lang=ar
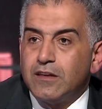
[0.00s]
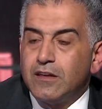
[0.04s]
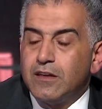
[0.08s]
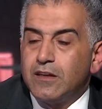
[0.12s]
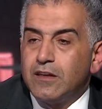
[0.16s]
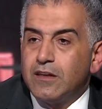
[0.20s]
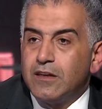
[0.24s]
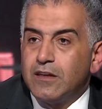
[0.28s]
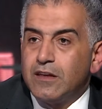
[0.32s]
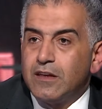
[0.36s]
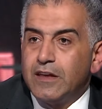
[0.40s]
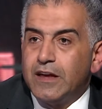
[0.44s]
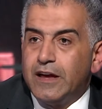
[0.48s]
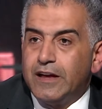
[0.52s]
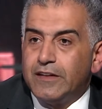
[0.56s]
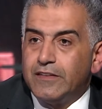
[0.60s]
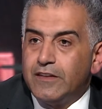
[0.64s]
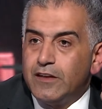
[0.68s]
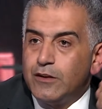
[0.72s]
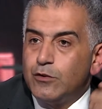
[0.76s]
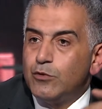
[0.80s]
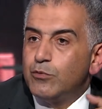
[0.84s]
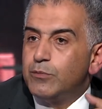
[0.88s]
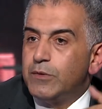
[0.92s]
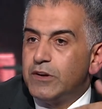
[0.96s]
آه،
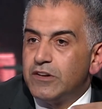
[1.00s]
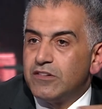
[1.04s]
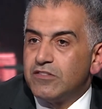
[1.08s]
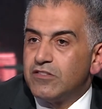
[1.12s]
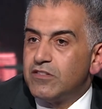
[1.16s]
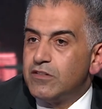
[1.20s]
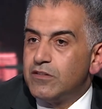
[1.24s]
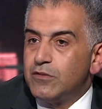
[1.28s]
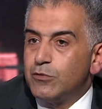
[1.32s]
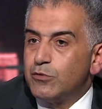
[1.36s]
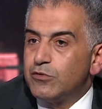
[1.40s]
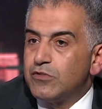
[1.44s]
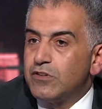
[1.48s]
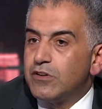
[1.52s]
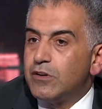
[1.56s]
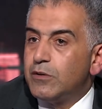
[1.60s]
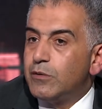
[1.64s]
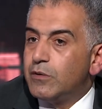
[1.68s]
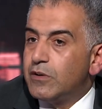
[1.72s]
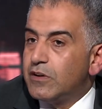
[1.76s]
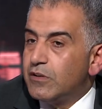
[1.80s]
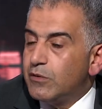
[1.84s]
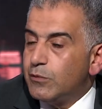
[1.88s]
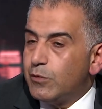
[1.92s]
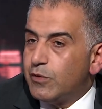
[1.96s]
اعداده مجلس
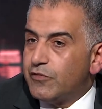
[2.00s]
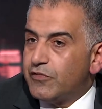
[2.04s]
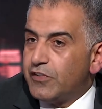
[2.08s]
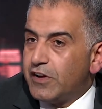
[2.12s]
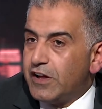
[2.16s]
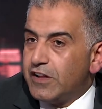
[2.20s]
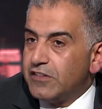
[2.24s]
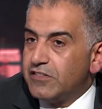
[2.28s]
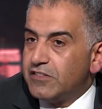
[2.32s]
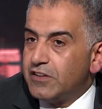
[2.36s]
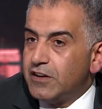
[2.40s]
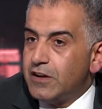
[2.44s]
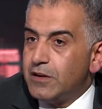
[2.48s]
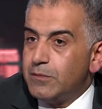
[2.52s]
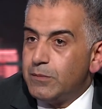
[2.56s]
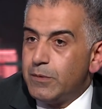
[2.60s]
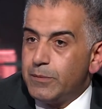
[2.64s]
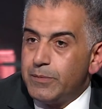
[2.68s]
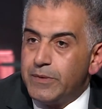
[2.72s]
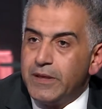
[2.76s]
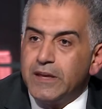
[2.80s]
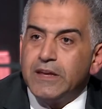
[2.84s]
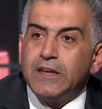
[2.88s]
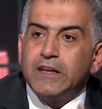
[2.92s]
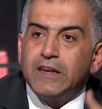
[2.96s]
الوزراء وافق على الصيغه
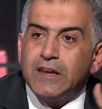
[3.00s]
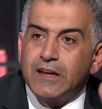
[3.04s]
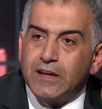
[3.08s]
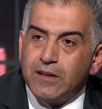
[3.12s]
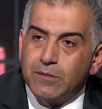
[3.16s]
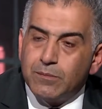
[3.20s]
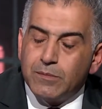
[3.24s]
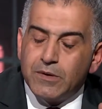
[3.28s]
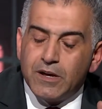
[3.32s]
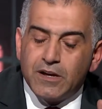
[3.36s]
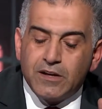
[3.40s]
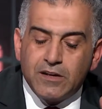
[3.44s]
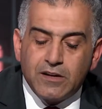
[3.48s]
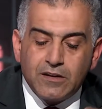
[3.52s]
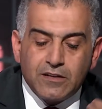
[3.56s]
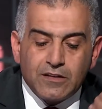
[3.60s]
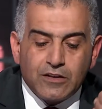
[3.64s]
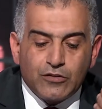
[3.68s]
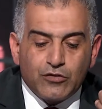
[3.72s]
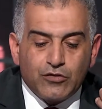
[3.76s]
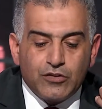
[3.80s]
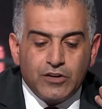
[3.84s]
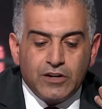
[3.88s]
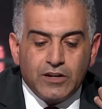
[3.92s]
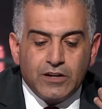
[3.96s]
المبدئيه لكن بيجري
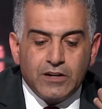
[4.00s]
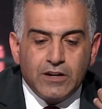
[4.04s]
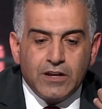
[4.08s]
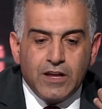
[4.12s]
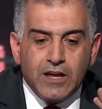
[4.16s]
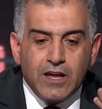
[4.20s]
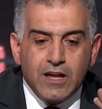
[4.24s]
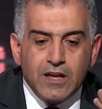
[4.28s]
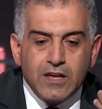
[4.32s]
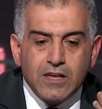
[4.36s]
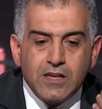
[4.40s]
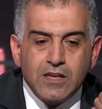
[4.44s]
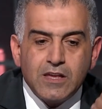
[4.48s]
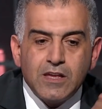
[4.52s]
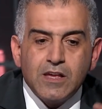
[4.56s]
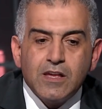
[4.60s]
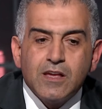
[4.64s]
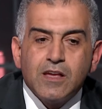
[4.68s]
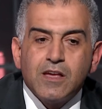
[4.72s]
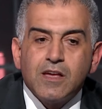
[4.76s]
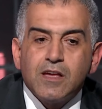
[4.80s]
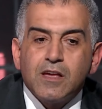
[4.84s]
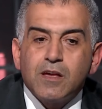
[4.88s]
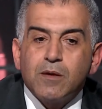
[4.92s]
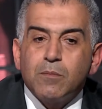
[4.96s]
التشريع النهائي
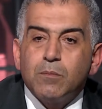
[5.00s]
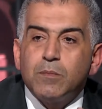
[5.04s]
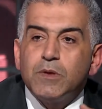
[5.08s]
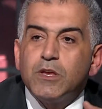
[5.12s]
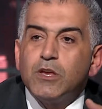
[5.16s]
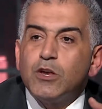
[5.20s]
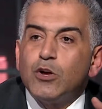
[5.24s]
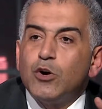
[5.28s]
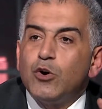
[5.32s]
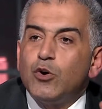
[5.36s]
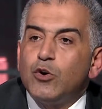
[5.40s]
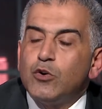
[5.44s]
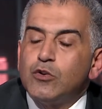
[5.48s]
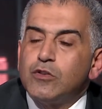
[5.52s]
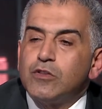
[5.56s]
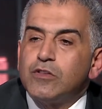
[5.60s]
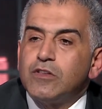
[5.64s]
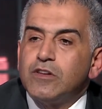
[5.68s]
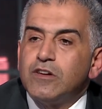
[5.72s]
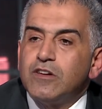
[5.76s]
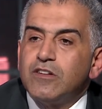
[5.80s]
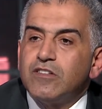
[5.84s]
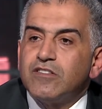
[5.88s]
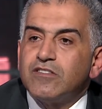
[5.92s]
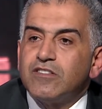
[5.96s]

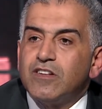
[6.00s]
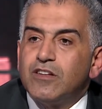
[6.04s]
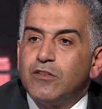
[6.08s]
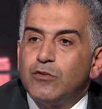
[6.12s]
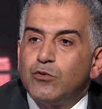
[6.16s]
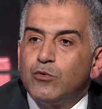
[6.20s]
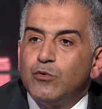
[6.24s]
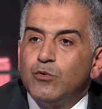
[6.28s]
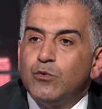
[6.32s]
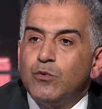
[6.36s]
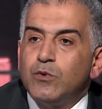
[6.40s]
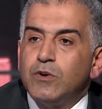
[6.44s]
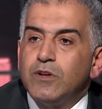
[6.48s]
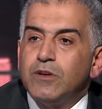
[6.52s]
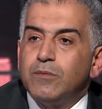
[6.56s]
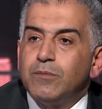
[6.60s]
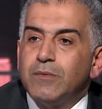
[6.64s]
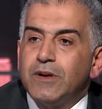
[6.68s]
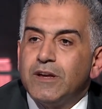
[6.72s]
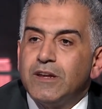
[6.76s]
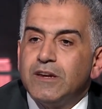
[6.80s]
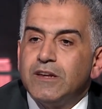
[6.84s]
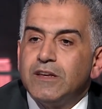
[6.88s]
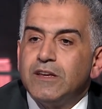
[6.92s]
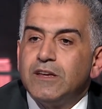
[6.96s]
بيحط للصندوق
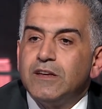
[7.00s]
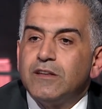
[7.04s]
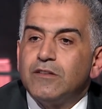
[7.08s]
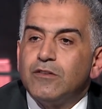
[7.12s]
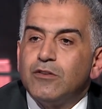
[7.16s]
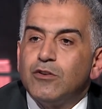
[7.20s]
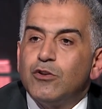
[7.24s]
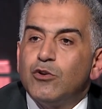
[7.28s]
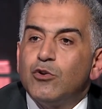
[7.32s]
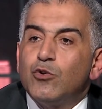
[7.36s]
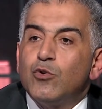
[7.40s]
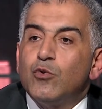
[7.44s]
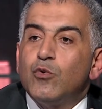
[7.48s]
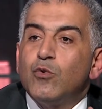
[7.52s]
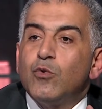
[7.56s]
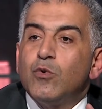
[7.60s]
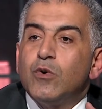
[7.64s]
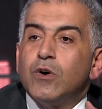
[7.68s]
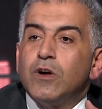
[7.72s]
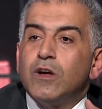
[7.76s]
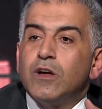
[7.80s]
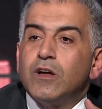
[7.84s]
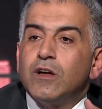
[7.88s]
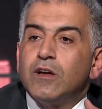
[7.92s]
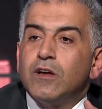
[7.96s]
امكانيه ان
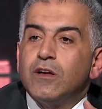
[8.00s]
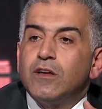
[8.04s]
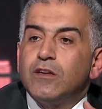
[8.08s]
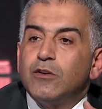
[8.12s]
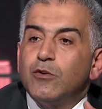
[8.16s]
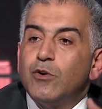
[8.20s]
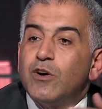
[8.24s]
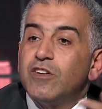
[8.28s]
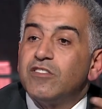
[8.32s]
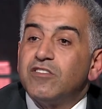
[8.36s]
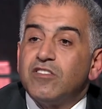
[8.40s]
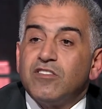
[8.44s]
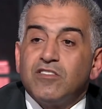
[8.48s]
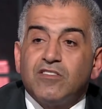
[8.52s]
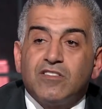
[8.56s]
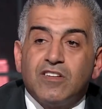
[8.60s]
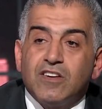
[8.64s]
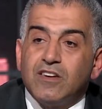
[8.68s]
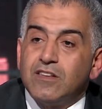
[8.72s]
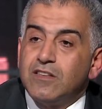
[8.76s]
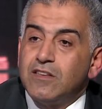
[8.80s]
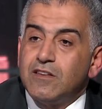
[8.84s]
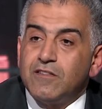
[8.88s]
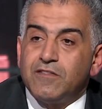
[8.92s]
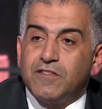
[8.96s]
هو يؤسس
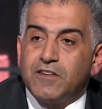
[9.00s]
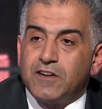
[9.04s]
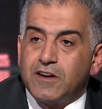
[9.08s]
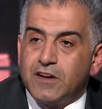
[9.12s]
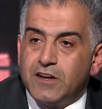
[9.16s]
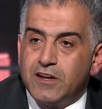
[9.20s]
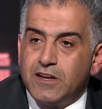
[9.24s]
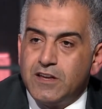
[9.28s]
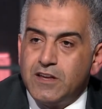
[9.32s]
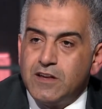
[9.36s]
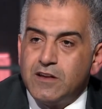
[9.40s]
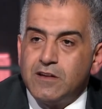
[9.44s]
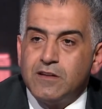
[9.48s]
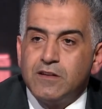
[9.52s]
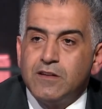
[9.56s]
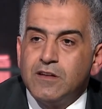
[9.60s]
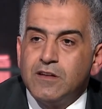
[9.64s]
صناديق فرعيه